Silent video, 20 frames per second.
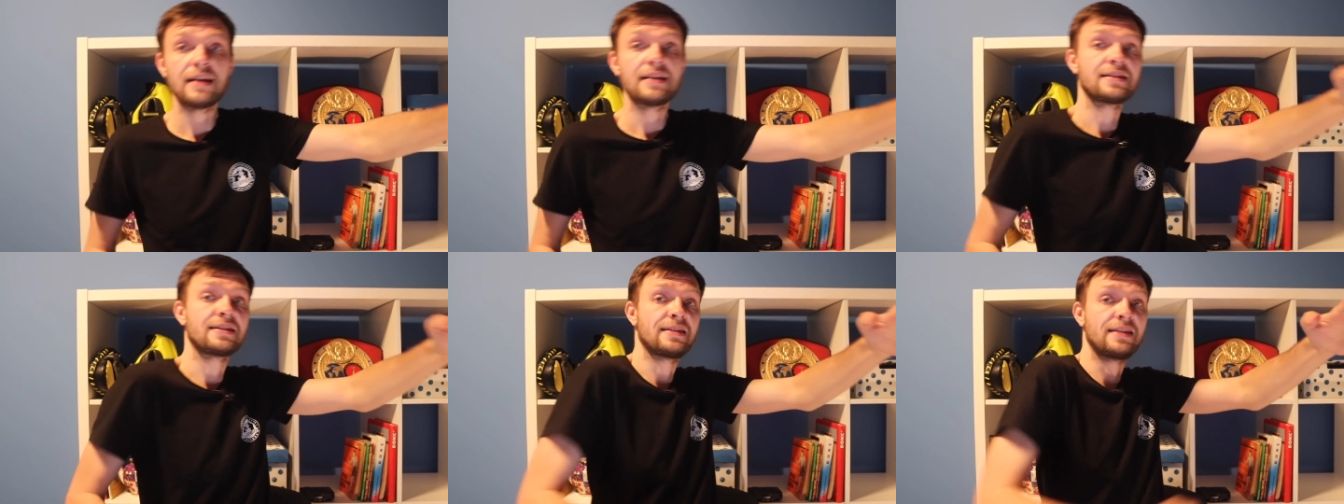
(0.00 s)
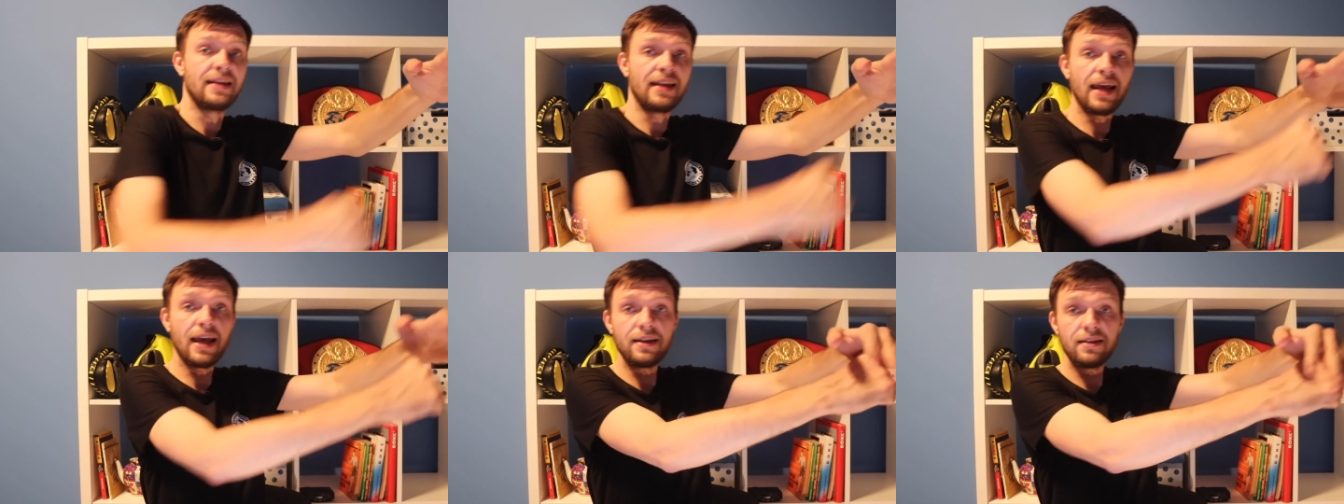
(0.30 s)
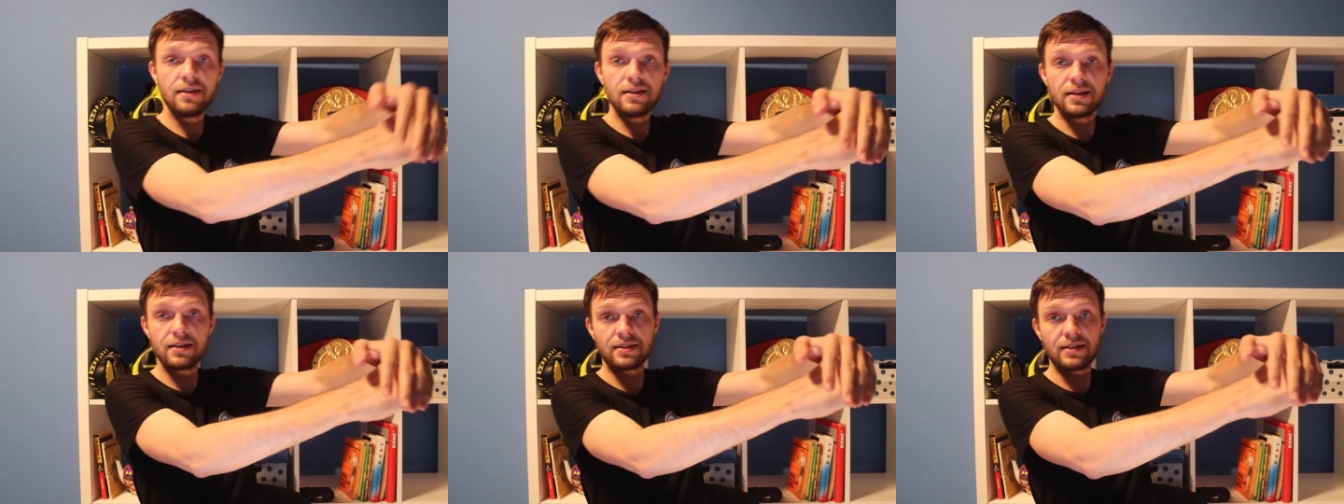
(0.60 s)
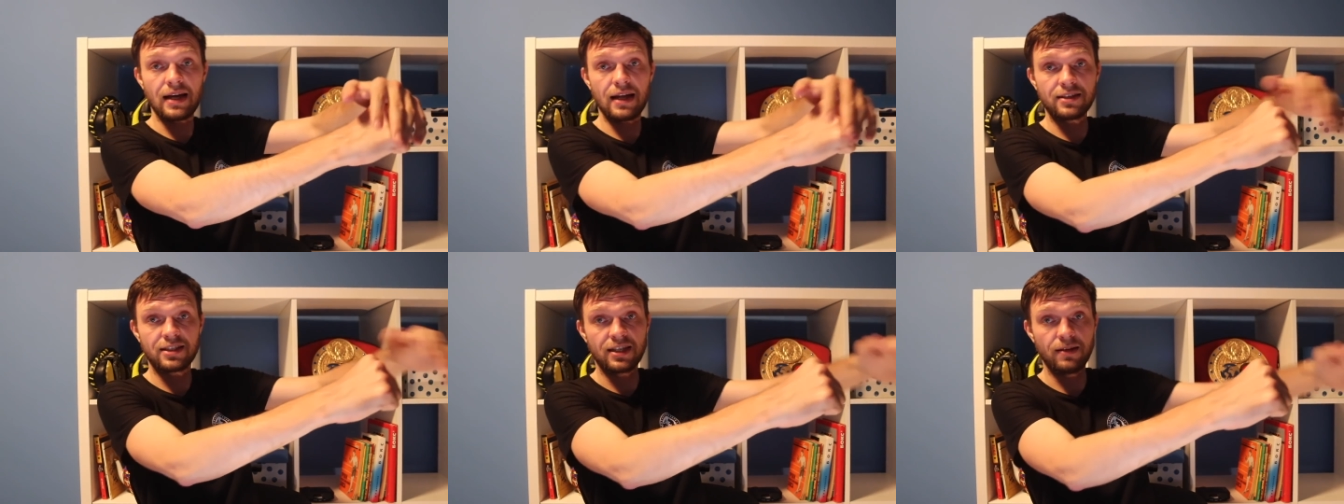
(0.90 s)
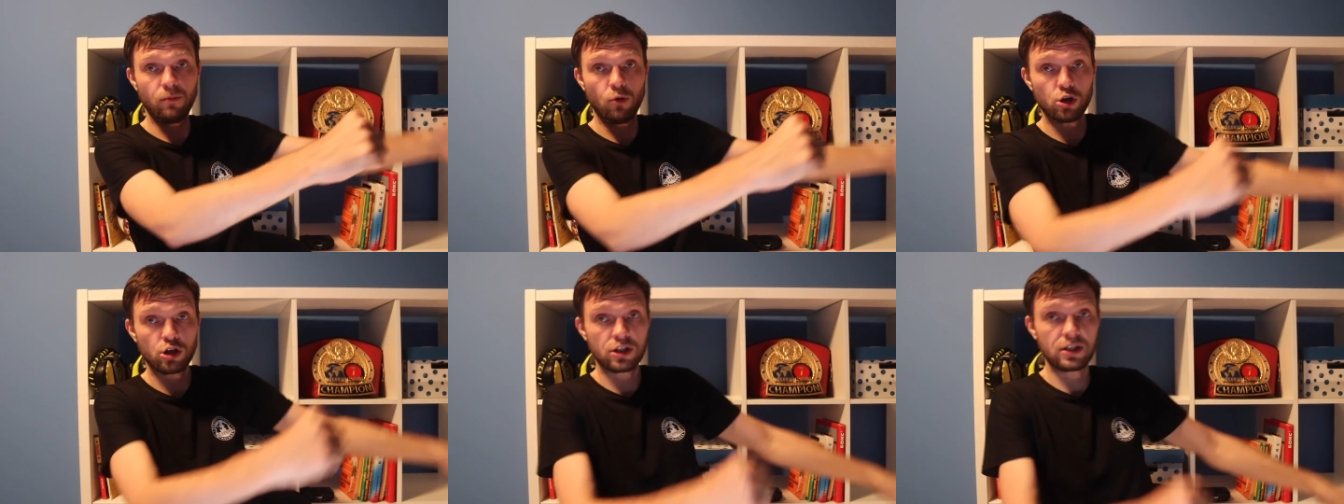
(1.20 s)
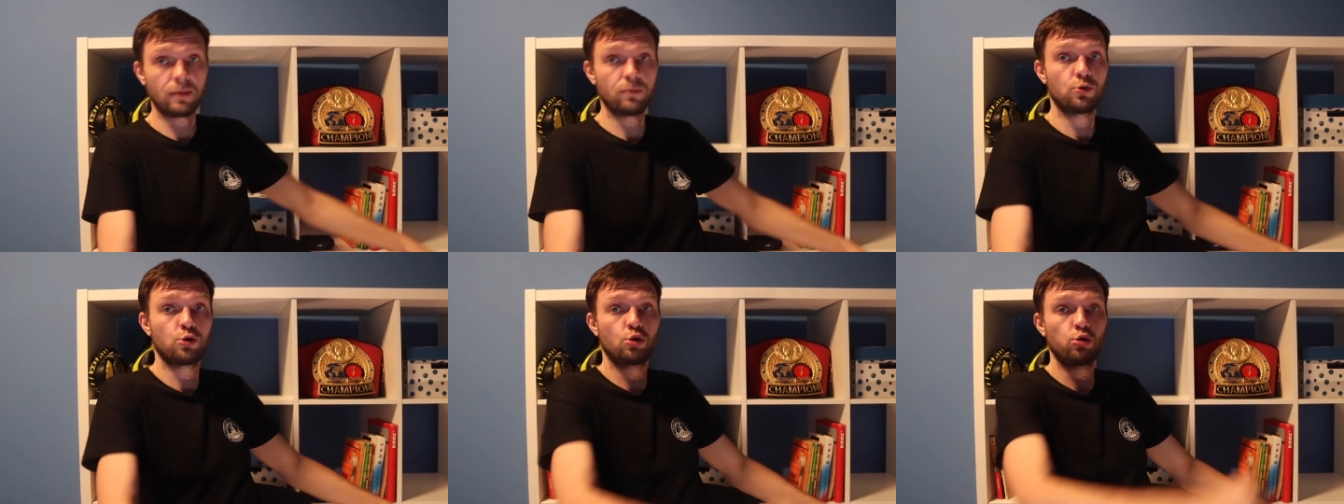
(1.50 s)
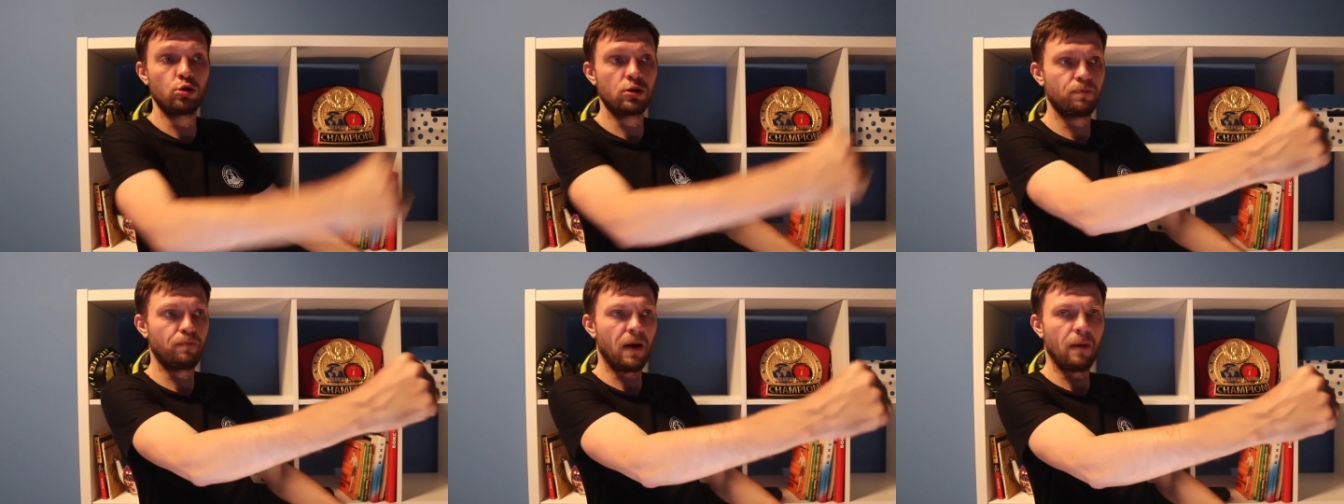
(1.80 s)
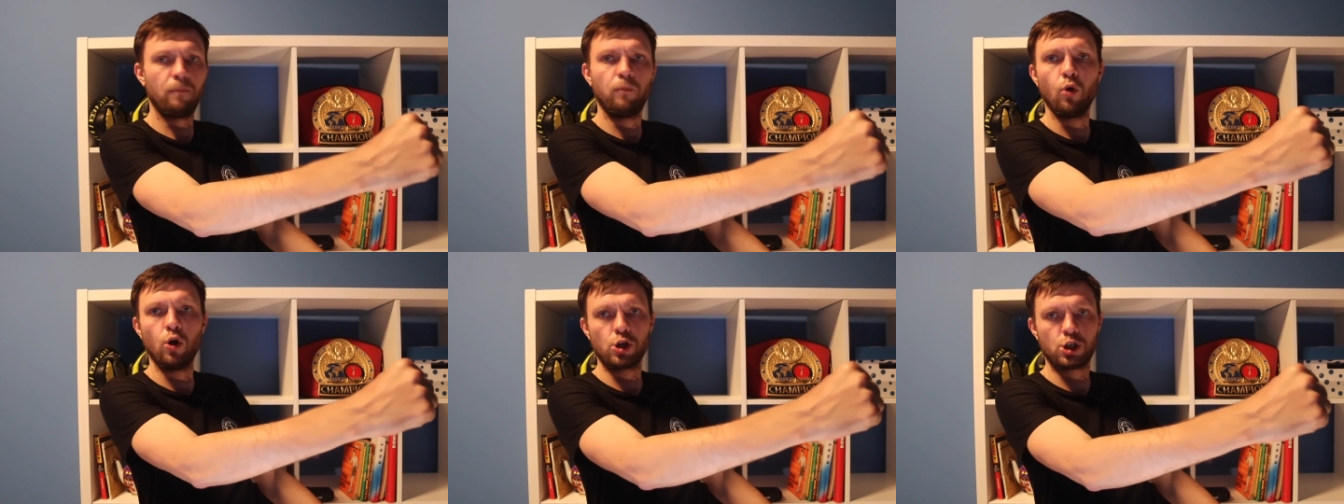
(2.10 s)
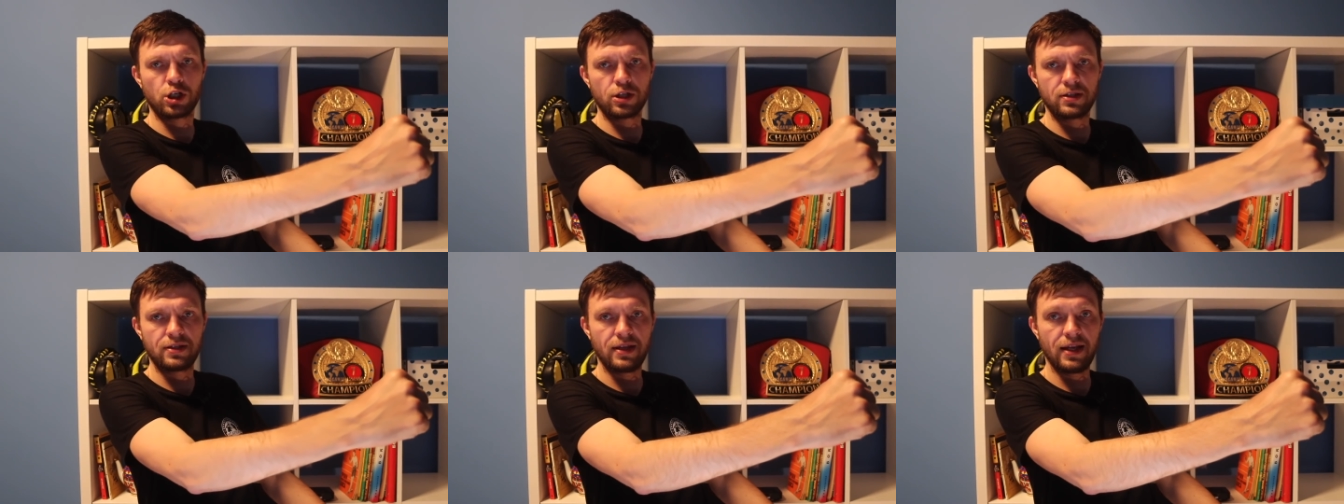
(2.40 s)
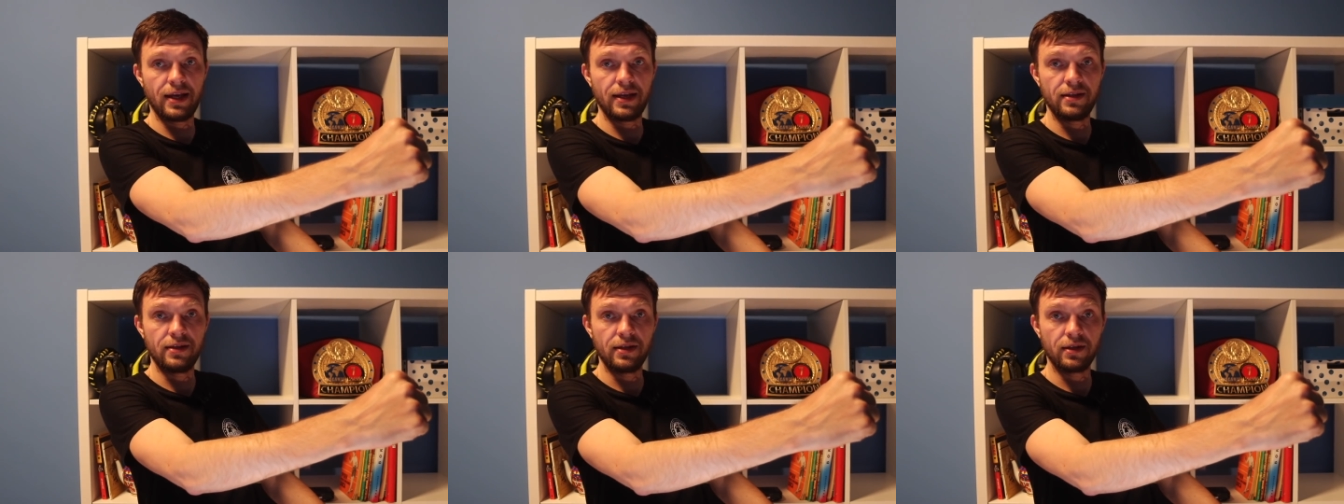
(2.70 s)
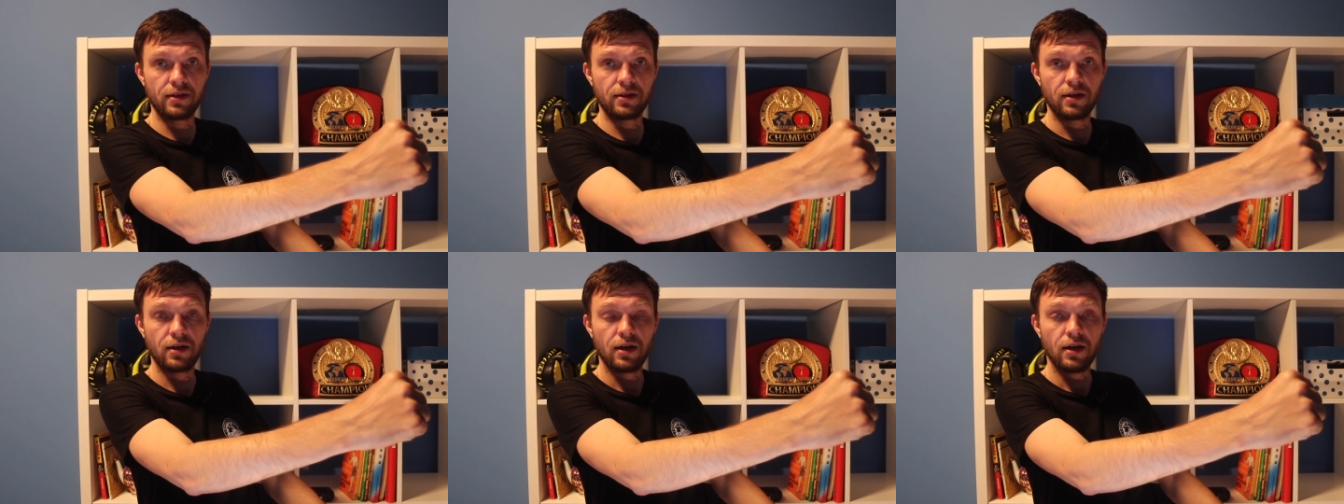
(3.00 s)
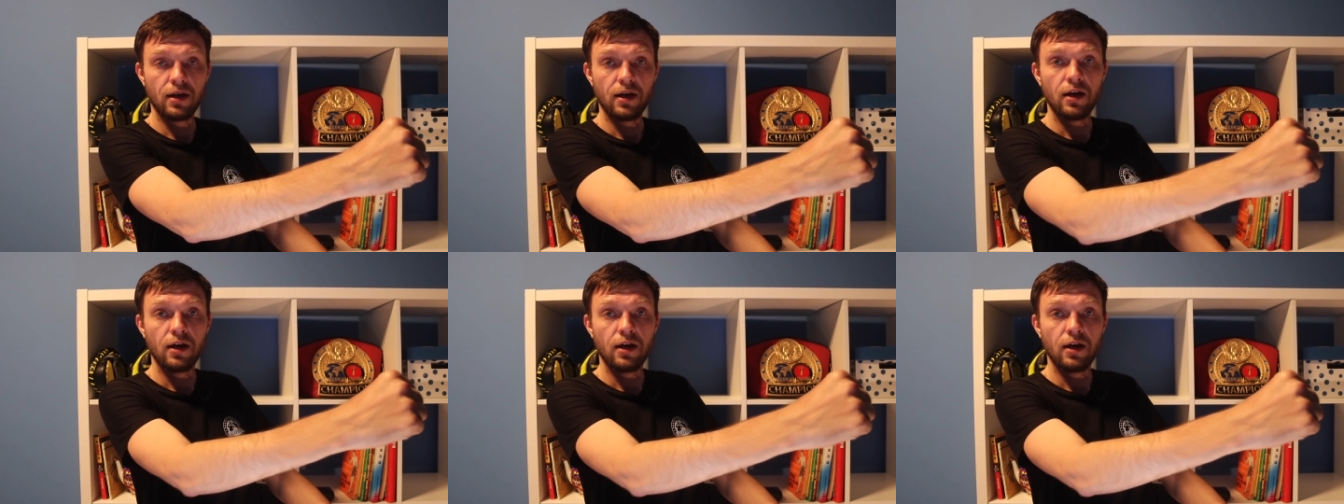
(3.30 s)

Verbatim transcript: средней дистанции, может, там чуть побольше средней.